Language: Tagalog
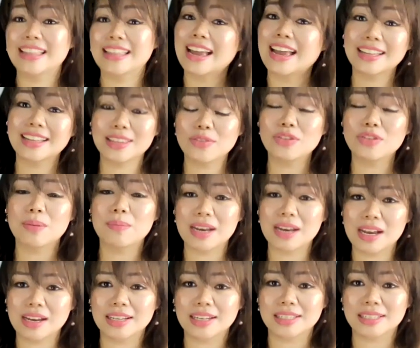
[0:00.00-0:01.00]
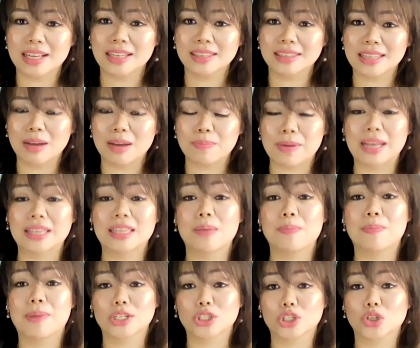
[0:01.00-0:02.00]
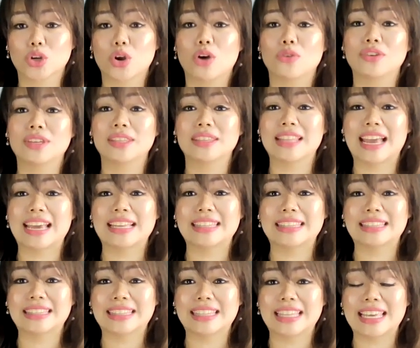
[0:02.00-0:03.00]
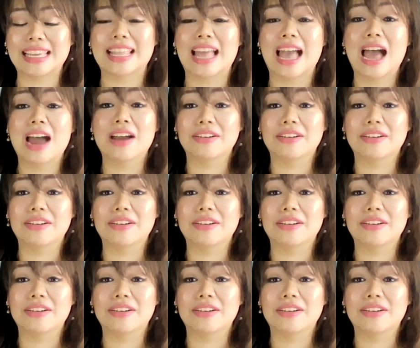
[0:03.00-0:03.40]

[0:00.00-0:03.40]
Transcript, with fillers: negative naman ang result ng pre-departure COVID-19